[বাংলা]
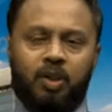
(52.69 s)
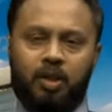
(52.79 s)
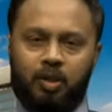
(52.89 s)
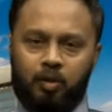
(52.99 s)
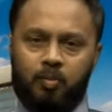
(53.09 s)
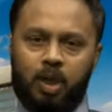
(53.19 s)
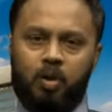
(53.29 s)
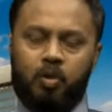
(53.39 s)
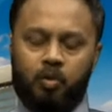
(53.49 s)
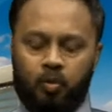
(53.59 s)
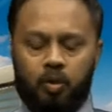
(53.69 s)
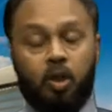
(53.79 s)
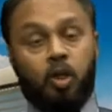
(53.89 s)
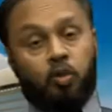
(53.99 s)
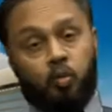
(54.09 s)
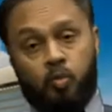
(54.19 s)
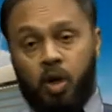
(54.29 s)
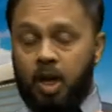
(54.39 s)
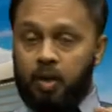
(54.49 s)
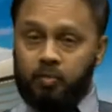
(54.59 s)
সেই এখন না হইলেও তবুও
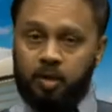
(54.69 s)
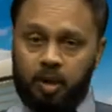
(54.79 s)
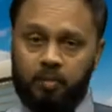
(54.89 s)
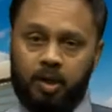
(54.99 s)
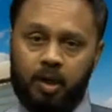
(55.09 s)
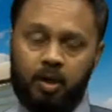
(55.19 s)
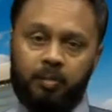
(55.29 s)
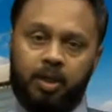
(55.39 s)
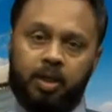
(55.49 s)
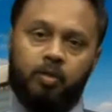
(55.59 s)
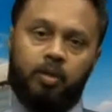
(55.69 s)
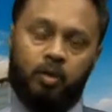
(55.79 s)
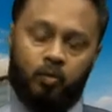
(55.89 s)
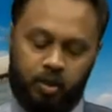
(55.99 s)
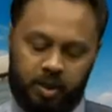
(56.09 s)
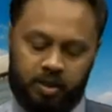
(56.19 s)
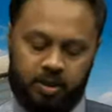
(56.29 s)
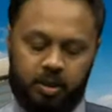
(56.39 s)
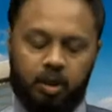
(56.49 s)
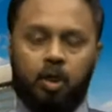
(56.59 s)
আলহামদুলিল্লাহ রবিল আলমিন এখন এগুলো রয়ে গেছে